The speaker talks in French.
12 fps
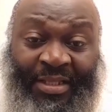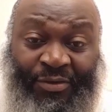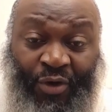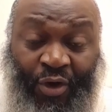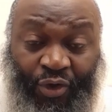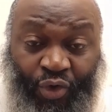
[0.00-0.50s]

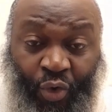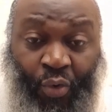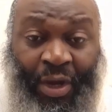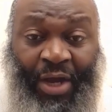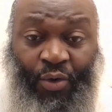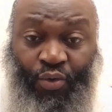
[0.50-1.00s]
De
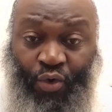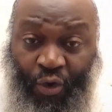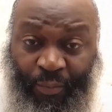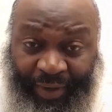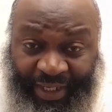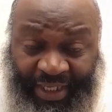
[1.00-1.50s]
l'endroit où
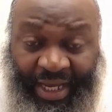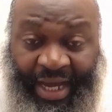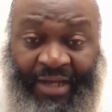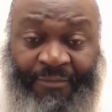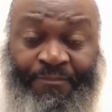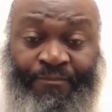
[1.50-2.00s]
on
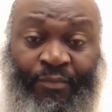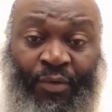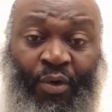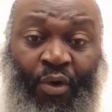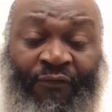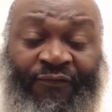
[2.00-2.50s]
priera,
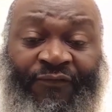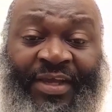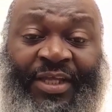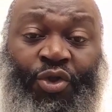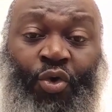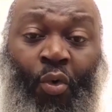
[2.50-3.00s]
on
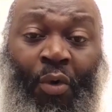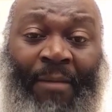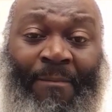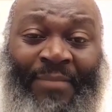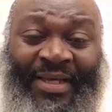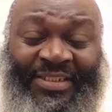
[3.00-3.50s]
fait
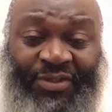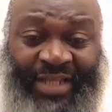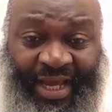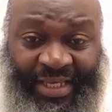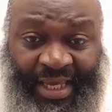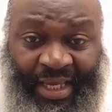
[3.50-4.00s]
trois pas en
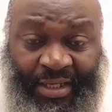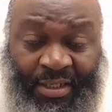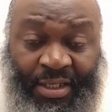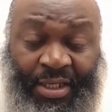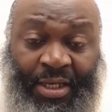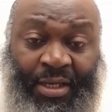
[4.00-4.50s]
arrière.
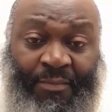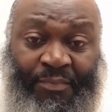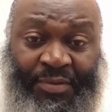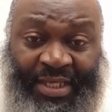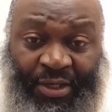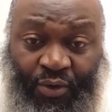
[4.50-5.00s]

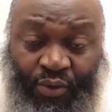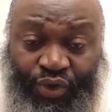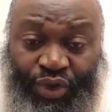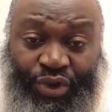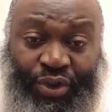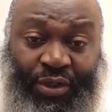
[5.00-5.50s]
Pied
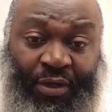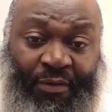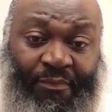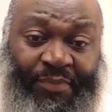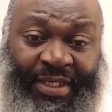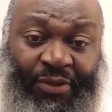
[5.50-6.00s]
gauche,
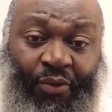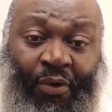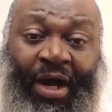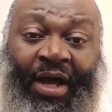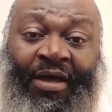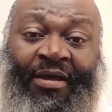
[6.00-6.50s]
pied
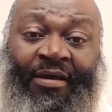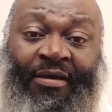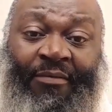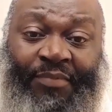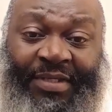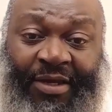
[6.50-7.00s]
droit,
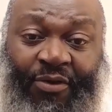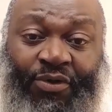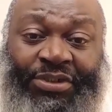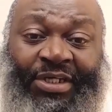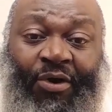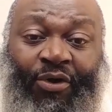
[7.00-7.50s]
pied
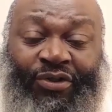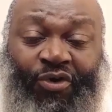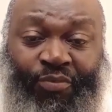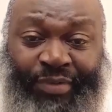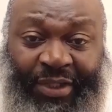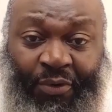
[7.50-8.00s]
gauche qui rejoint
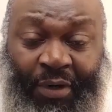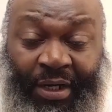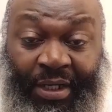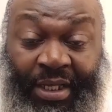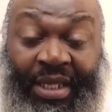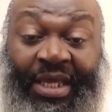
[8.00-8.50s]
le pied
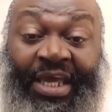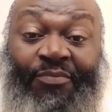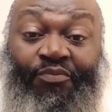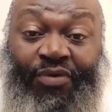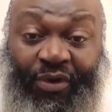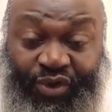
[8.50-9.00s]
droit. Et
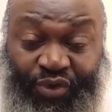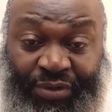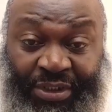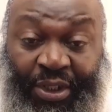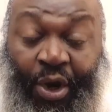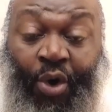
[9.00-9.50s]
puis
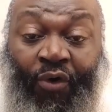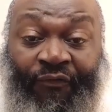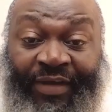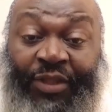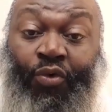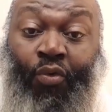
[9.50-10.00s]
ensuite, on
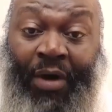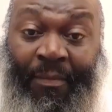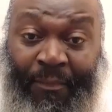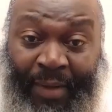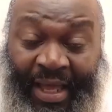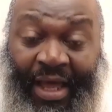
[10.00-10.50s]
refait
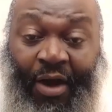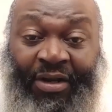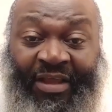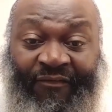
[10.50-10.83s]
trois pas en